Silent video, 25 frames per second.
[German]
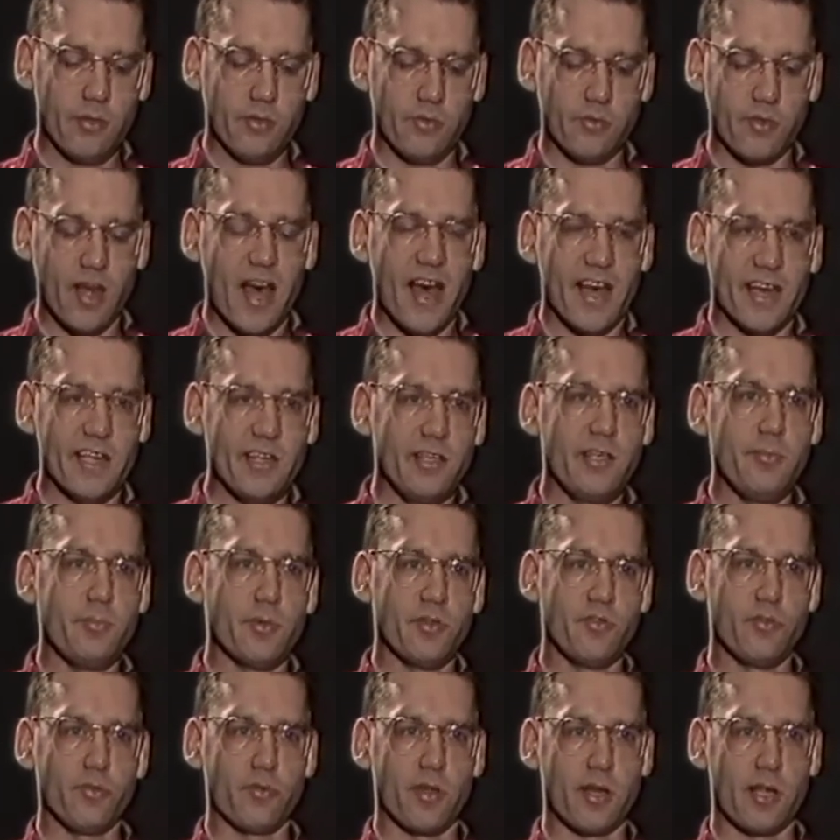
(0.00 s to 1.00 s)
diese
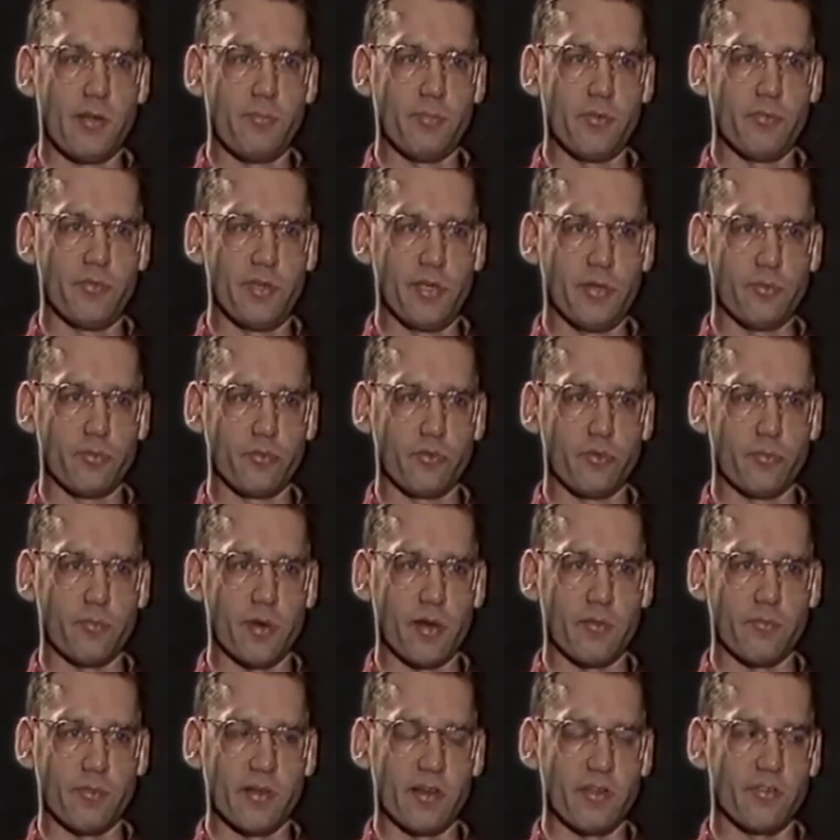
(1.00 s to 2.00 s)
eindimensionalen Bewegungen zu
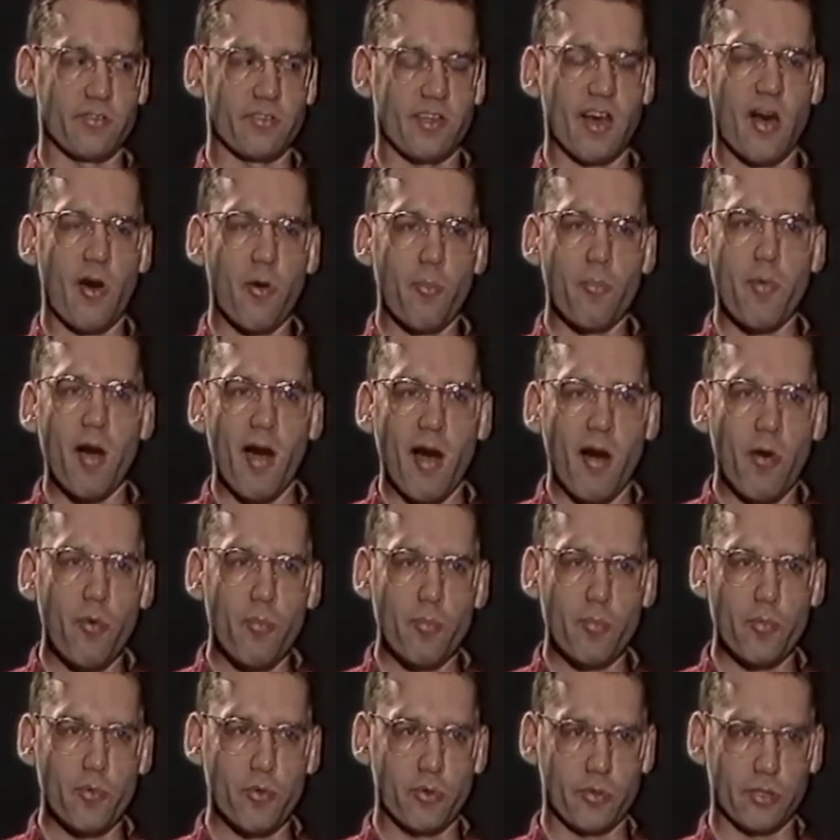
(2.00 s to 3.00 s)
machen, weil es kaum
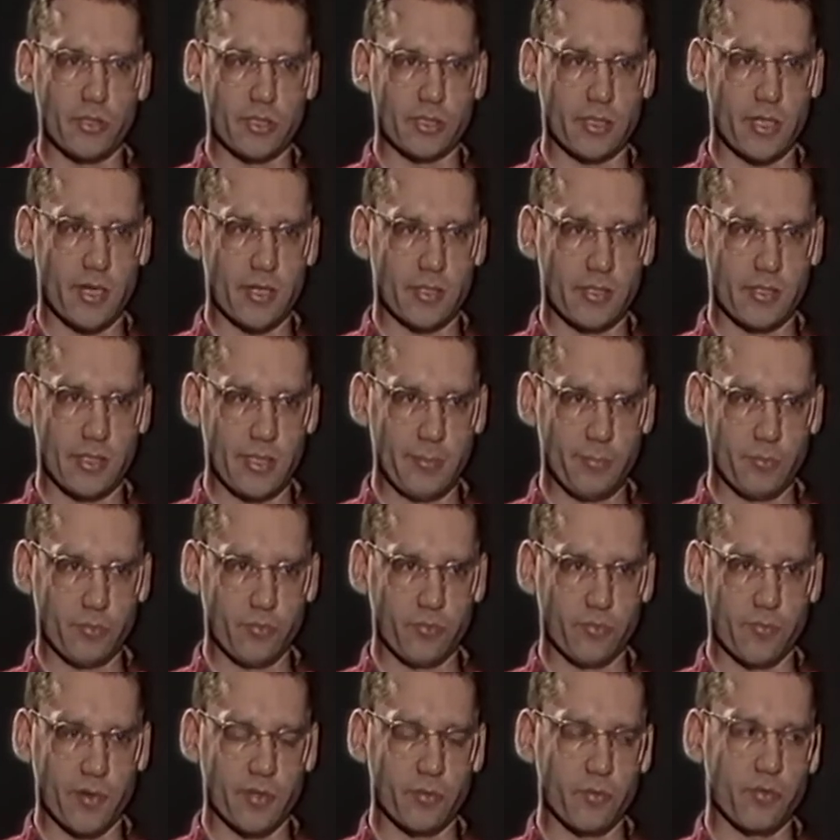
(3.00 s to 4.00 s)
Raummöglichkeiten gibt
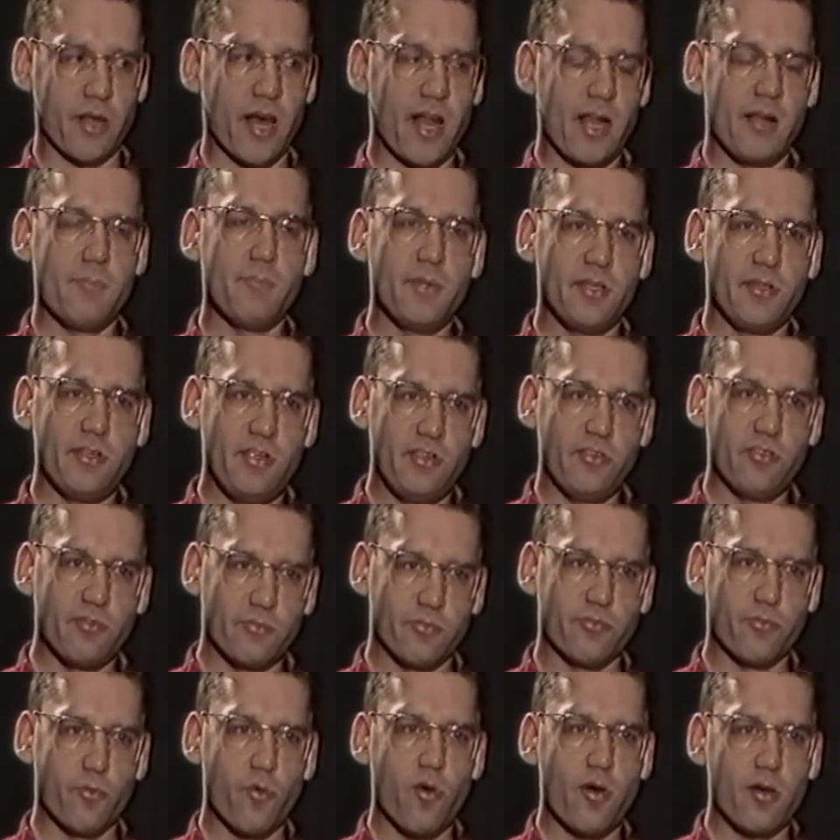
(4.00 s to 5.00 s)
und so weiter. Und all mit
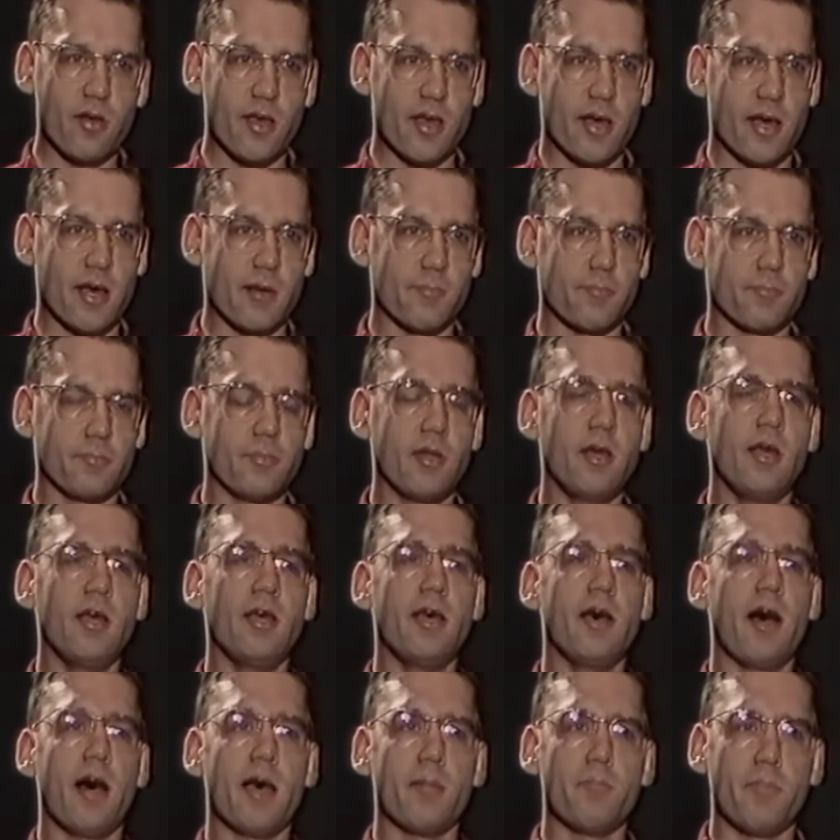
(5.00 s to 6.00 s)
diesen Vorgaben
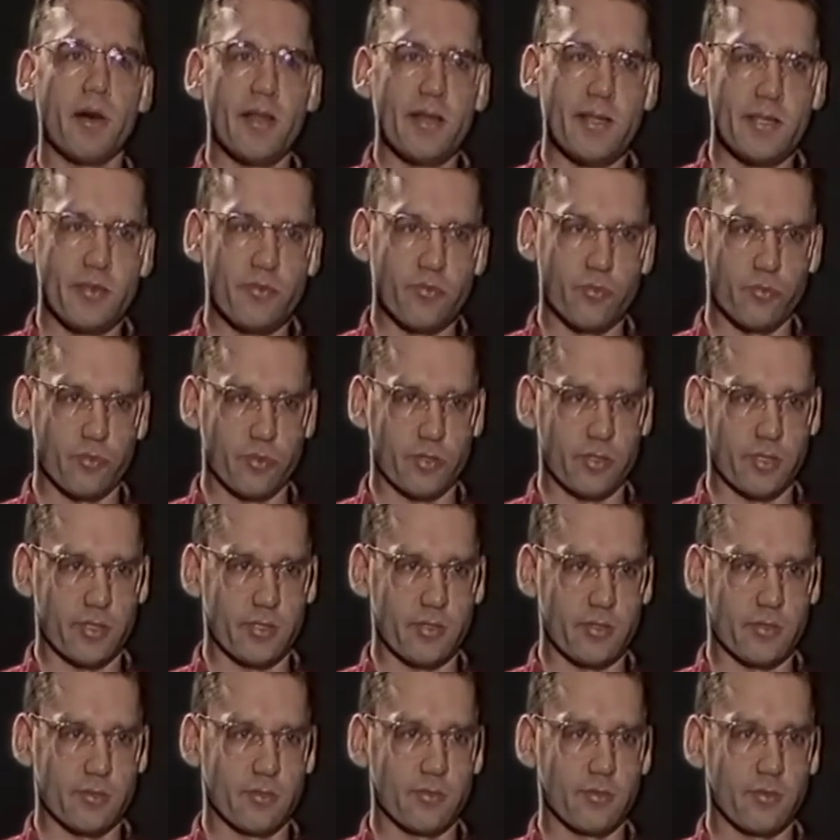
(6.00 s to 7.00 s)
ein Ballett zu
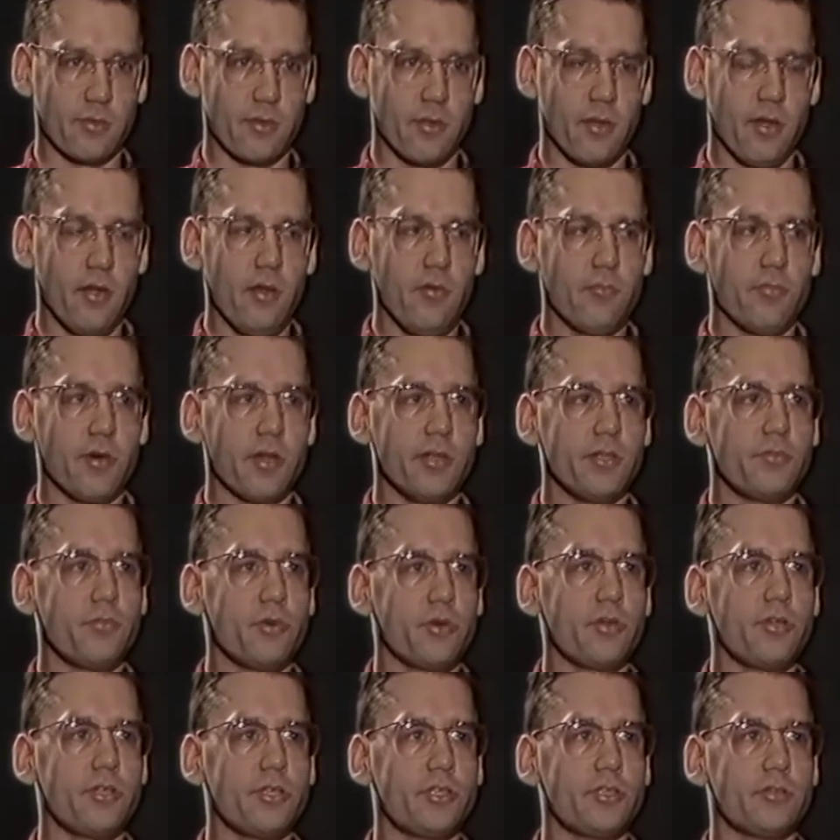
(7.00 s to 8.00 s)
kreieren. Weil ich
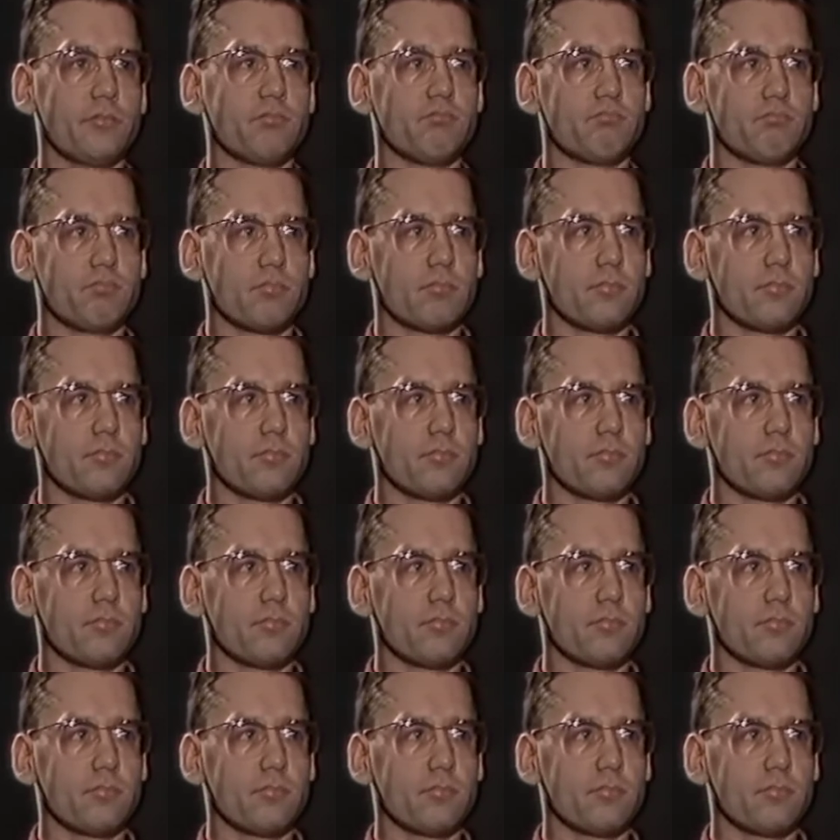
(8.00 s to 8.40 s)
wirklich